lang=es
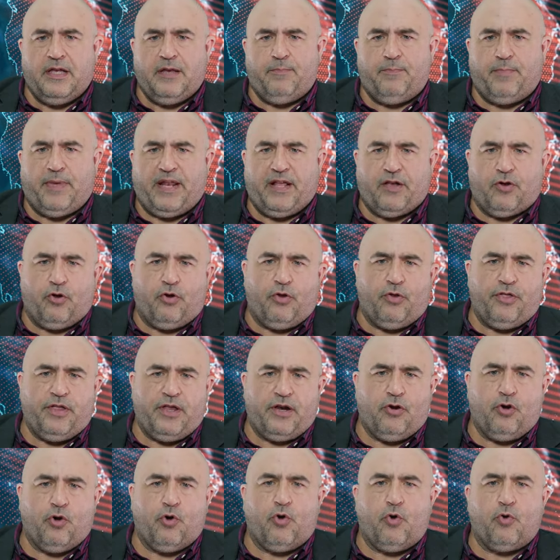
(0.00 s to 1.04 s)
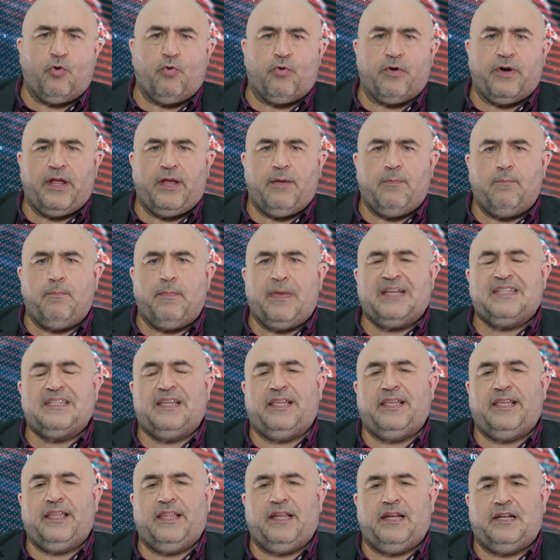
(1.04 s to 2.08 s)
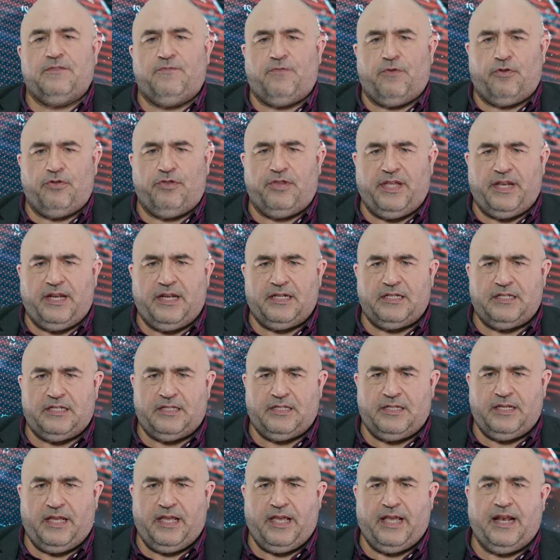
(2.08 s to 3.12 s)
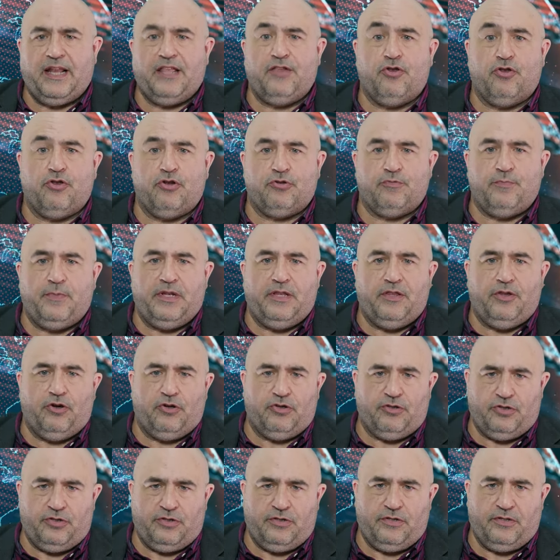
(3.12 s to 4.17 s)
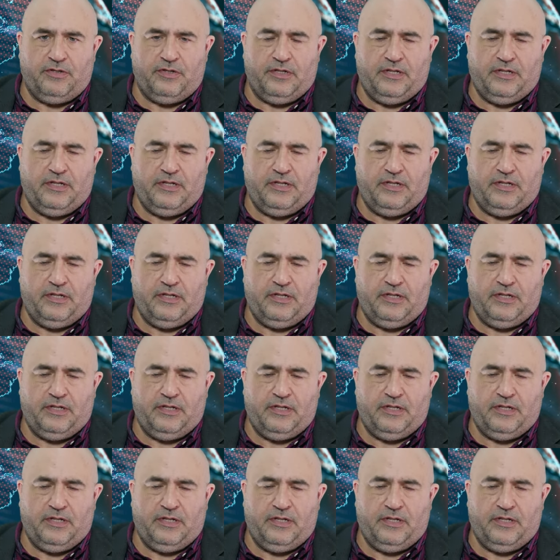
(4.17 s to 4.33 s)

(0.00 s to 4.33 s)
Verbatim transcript: para conocer lo que ocurre más allá de las fronteras en el año 2002